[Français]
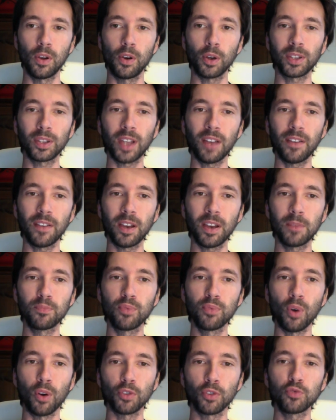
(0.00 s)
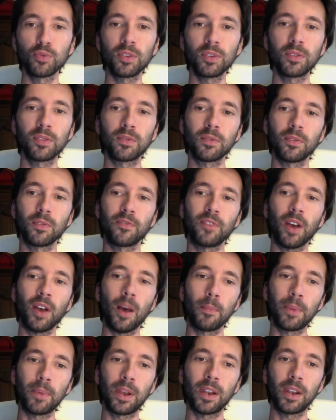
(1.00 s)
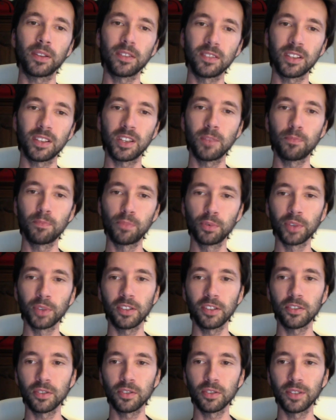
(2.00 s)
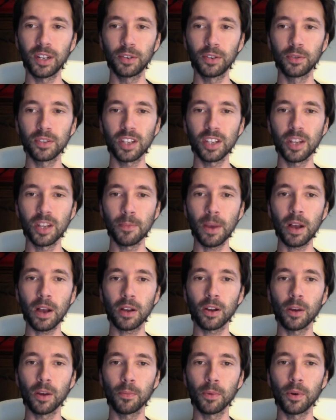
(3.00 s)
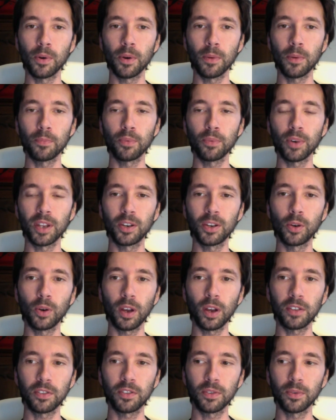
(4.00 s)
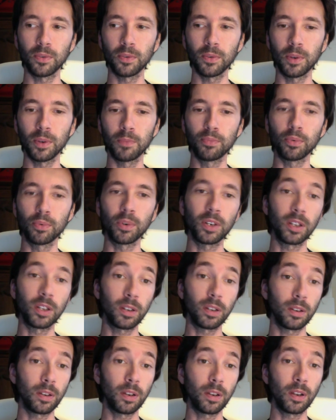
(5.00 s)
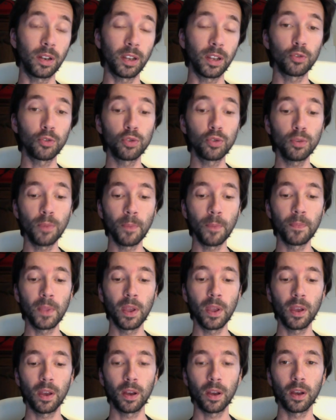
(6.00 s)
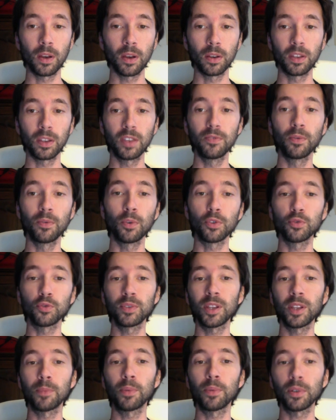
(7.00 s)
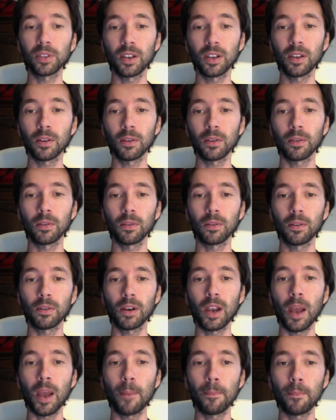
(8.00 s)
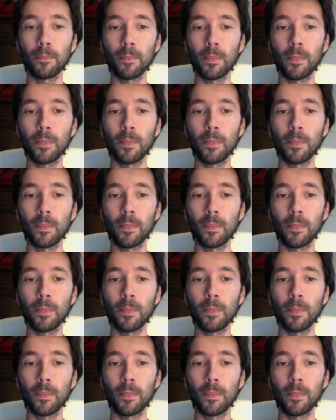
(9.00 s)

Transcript: leur travail pour ensuite faire appel à des équipes plus traditionnelles de cinéma, comme euh, pour la décoration et pour les, costumes, euh, qui vont ensuite apporter euh, la,